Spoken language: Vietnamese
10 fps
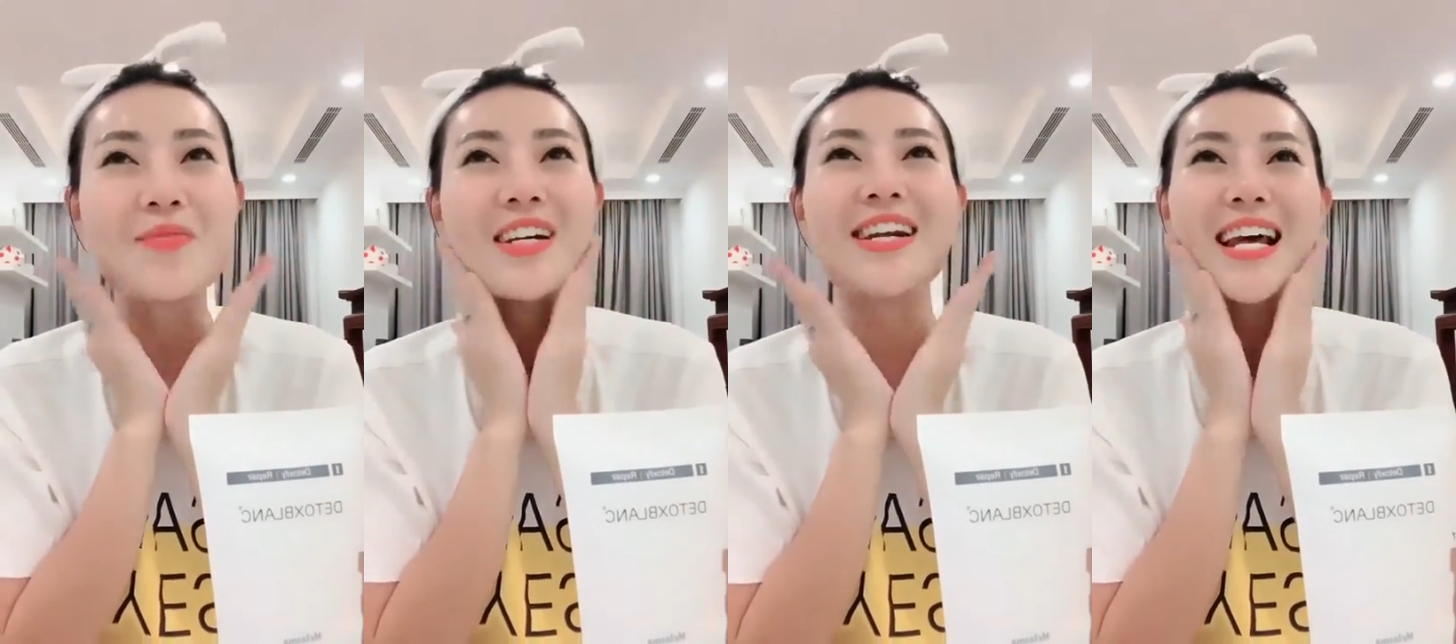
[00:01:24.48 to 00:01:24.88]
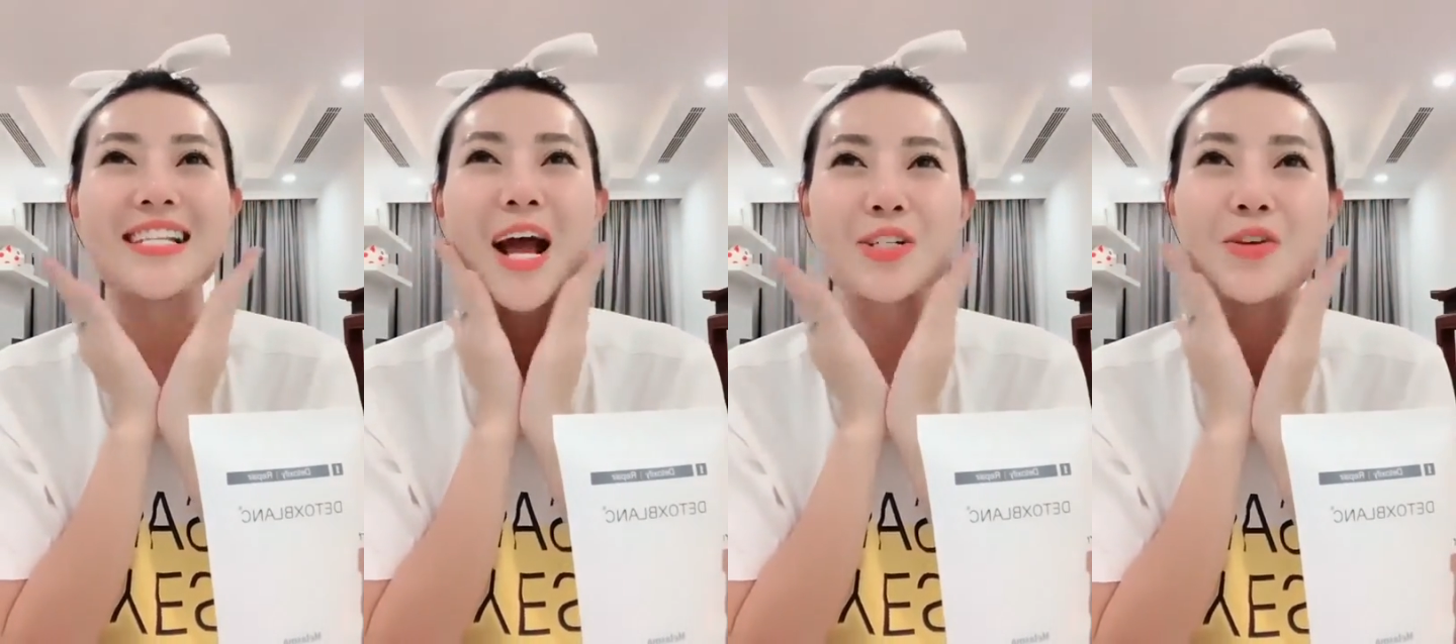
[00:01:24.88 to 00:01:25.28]
Thế không những
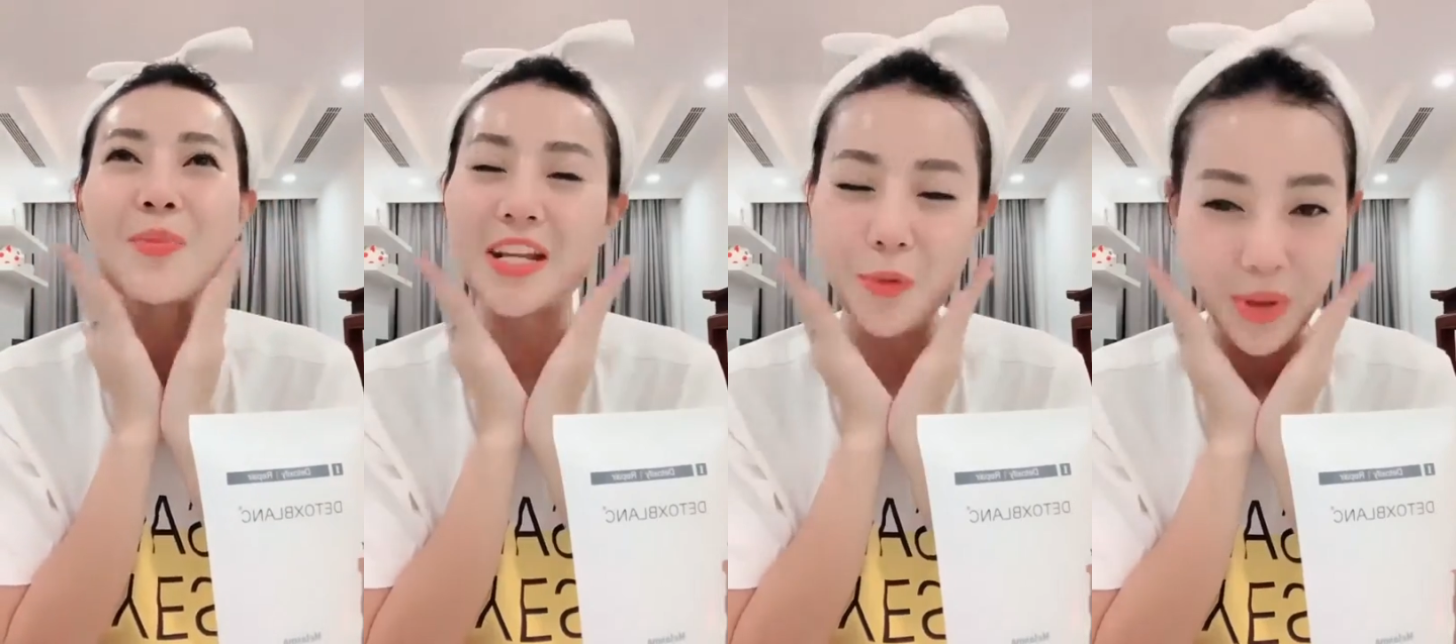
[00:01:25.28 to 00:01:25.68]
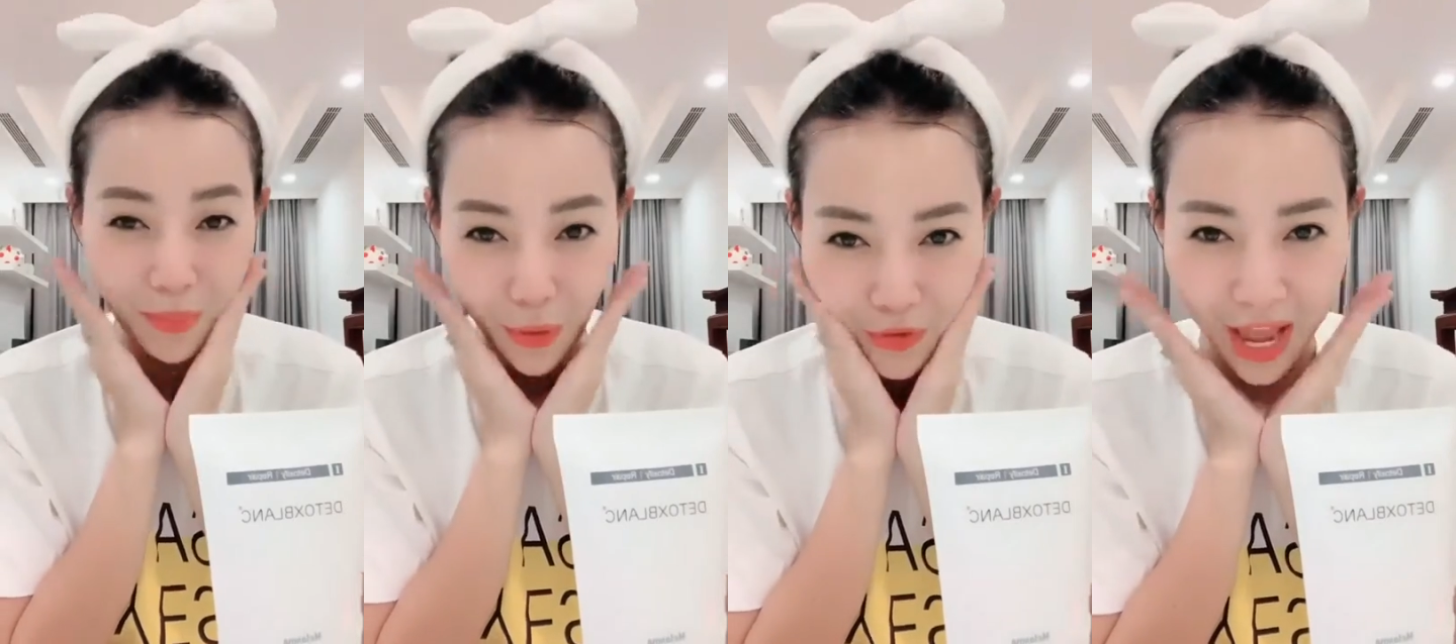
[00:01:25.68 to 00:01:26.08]
là da của chúng mình
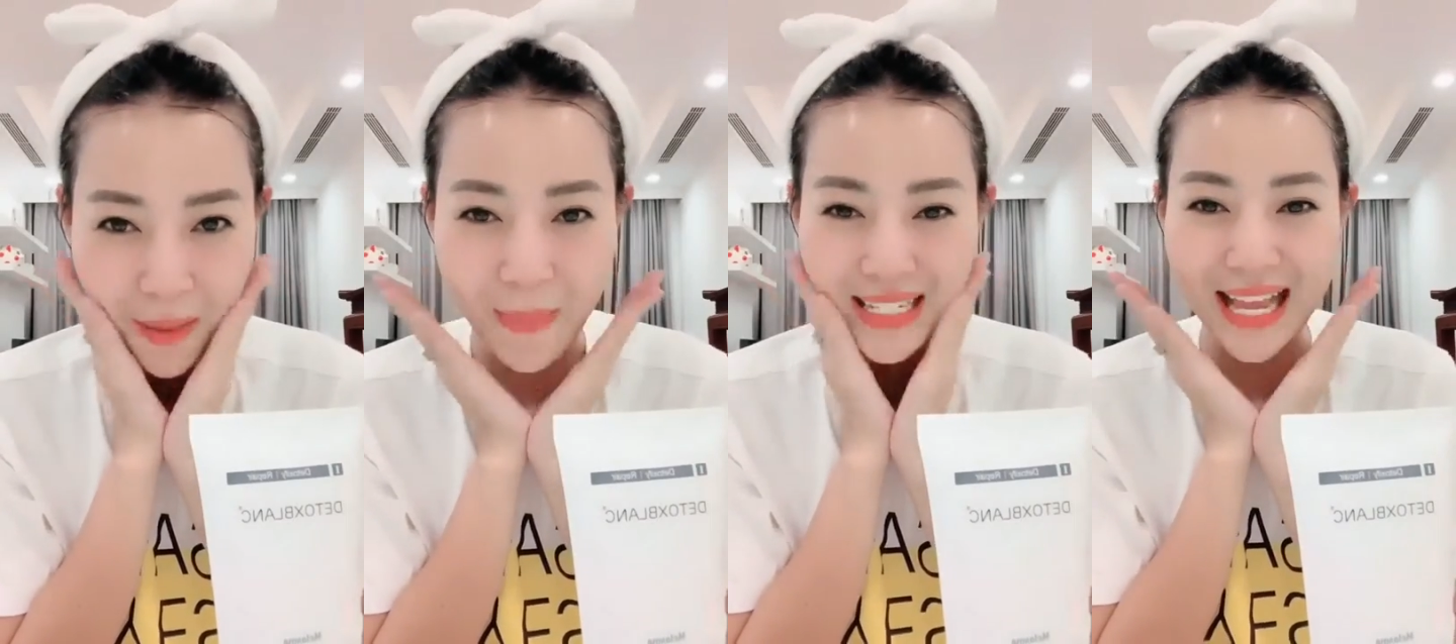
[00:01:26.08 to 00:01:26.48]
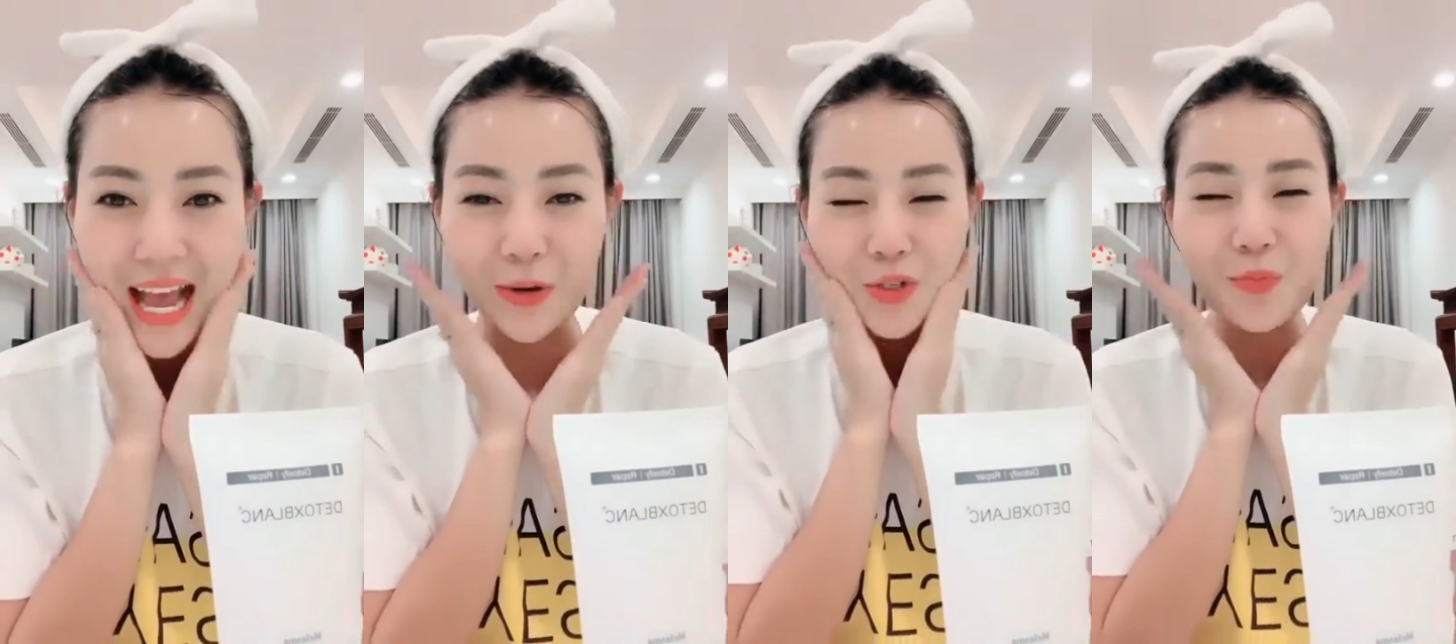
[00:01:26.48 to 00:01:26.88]
không bị mụn, mà
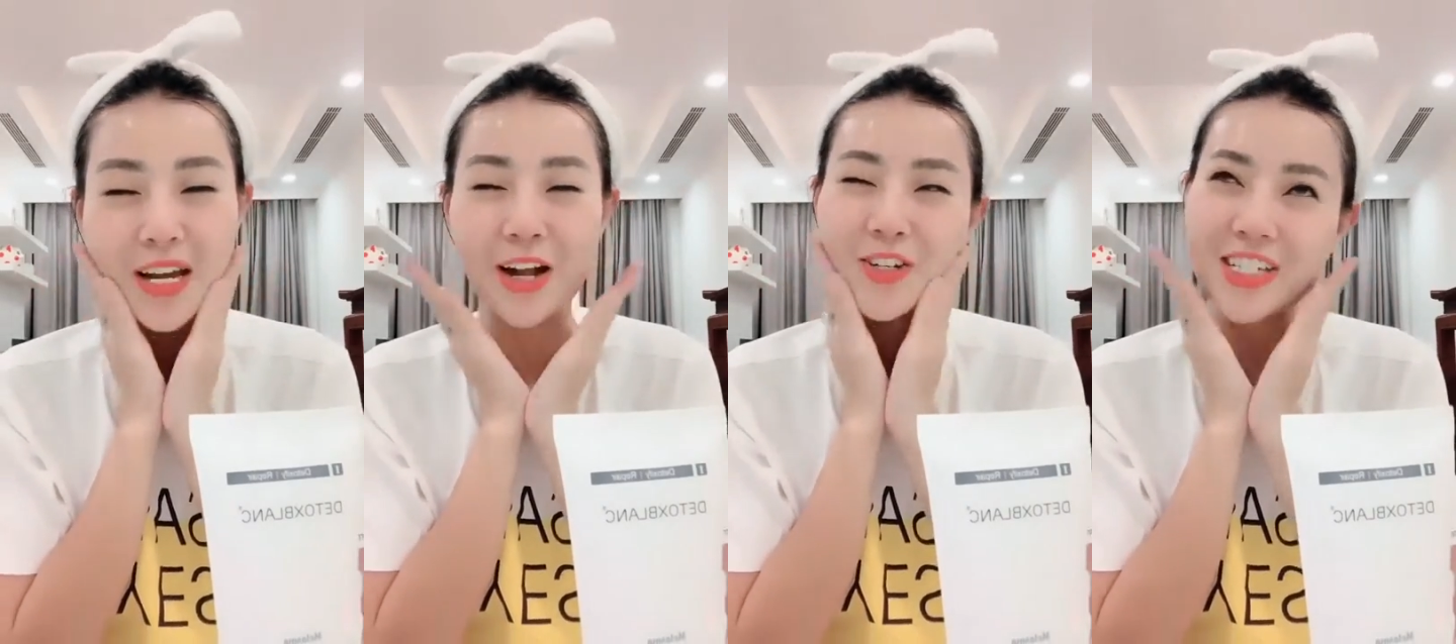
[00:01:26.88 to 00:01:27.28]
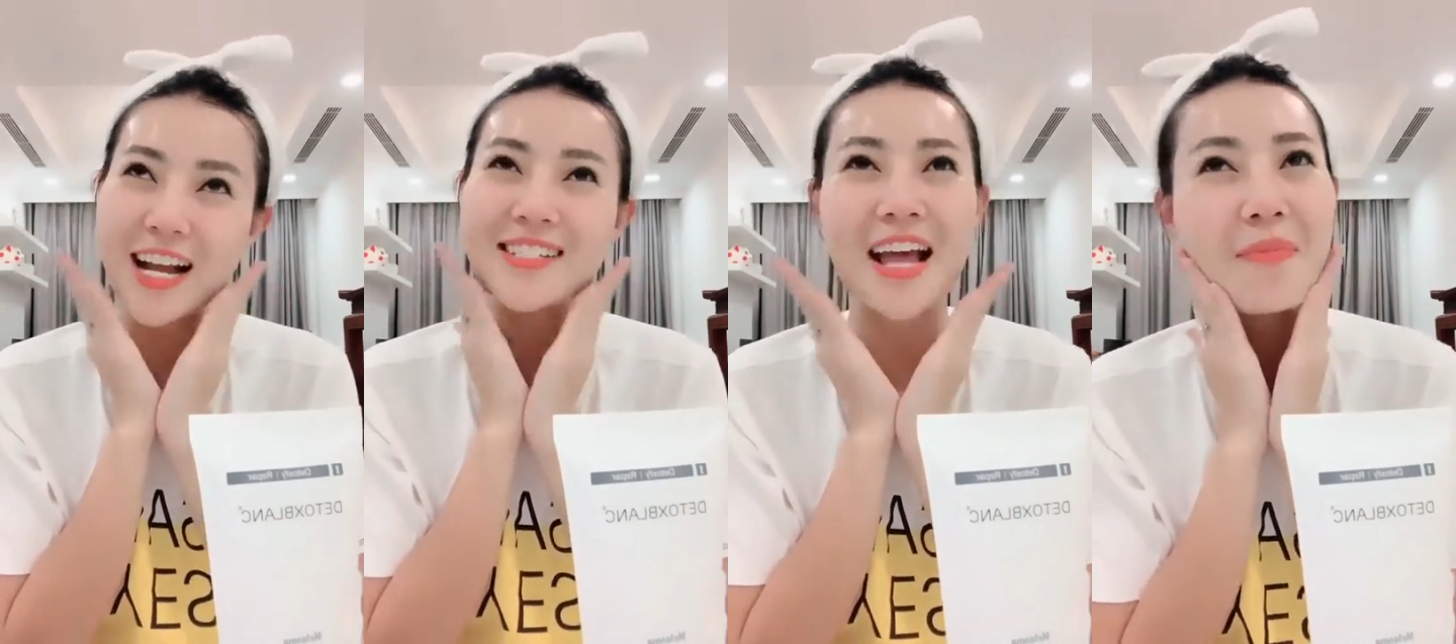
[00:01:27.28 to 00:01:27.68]
da của chúng mình lại
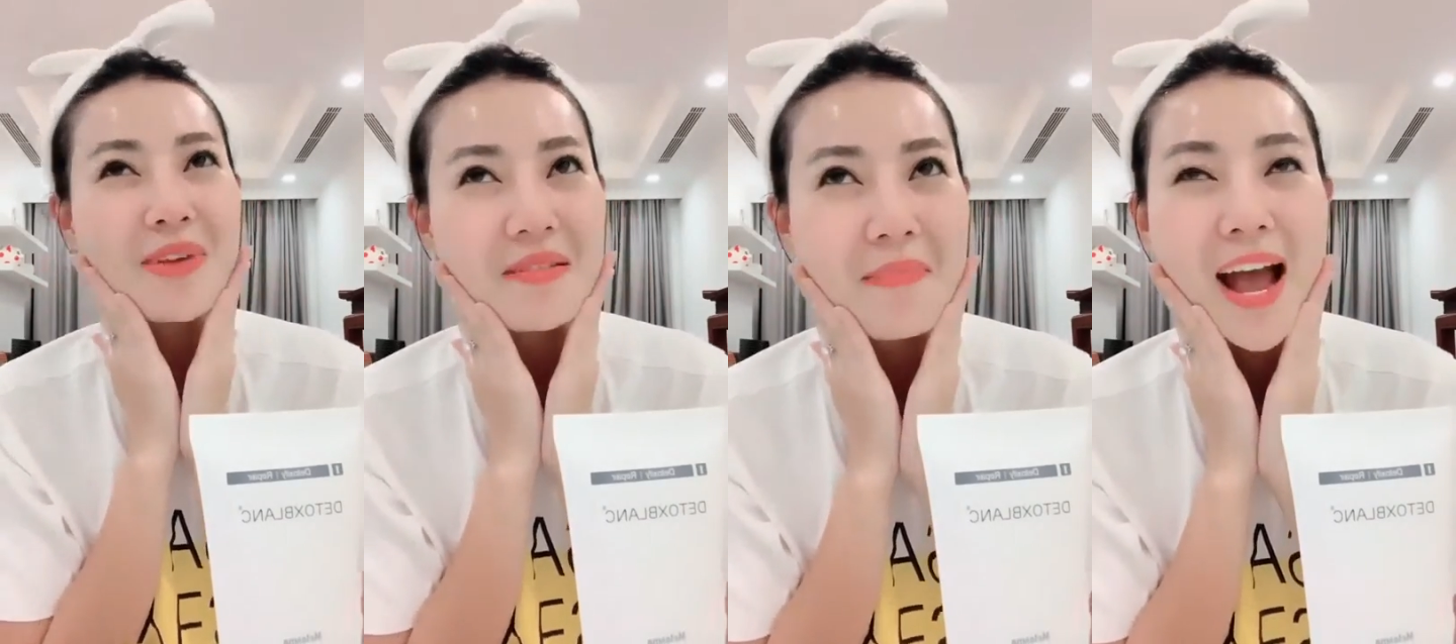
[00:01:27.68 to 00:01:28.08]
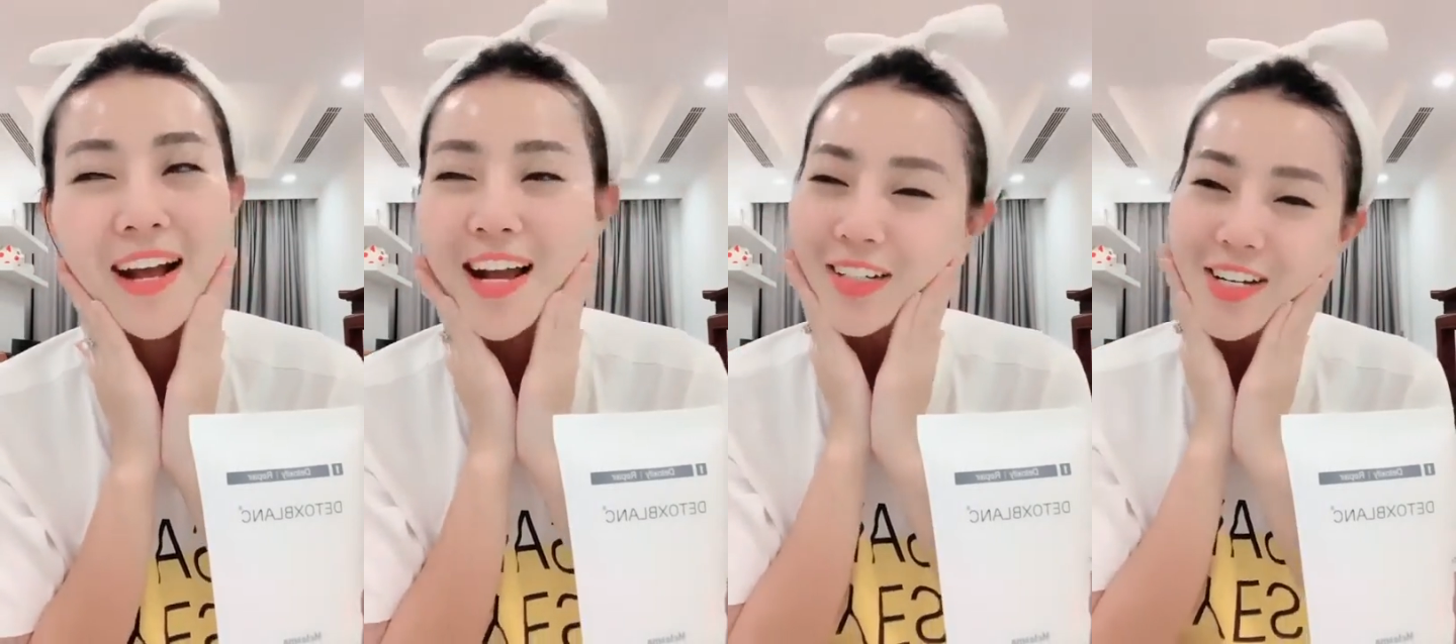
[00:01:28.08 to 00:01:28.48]
còn trắng sáng mịn
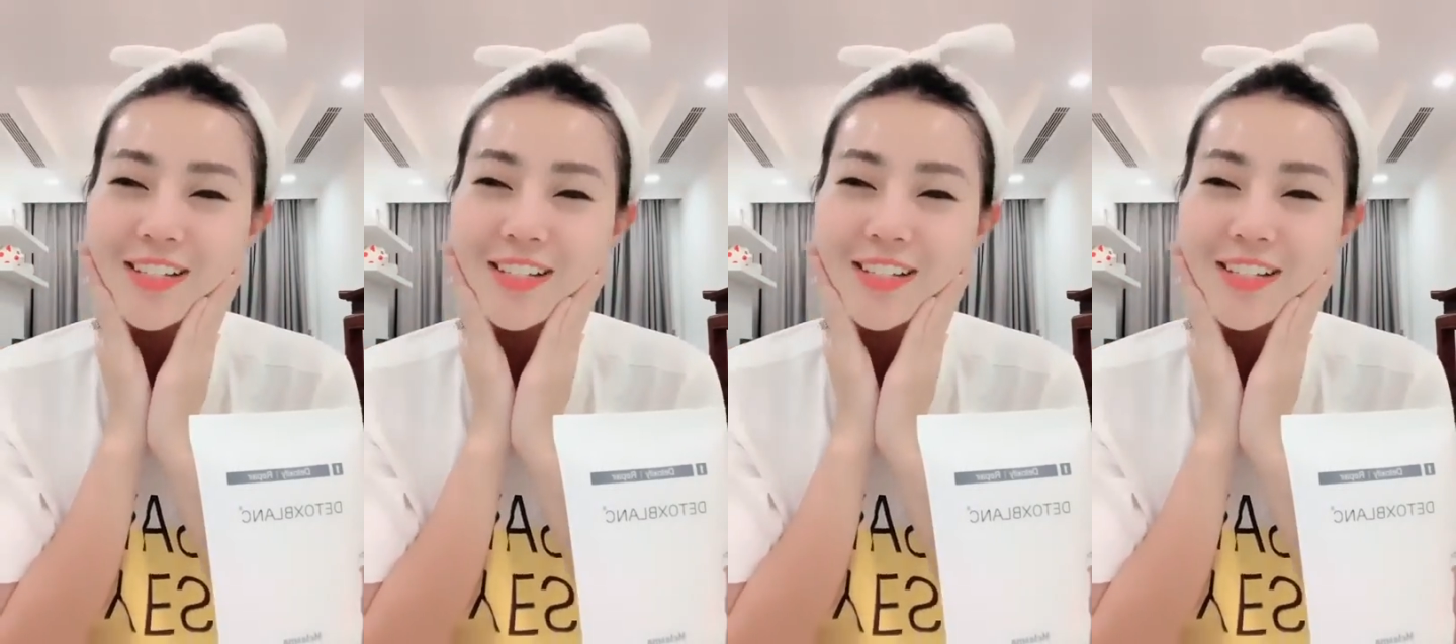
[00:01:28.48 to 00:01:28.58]
màng,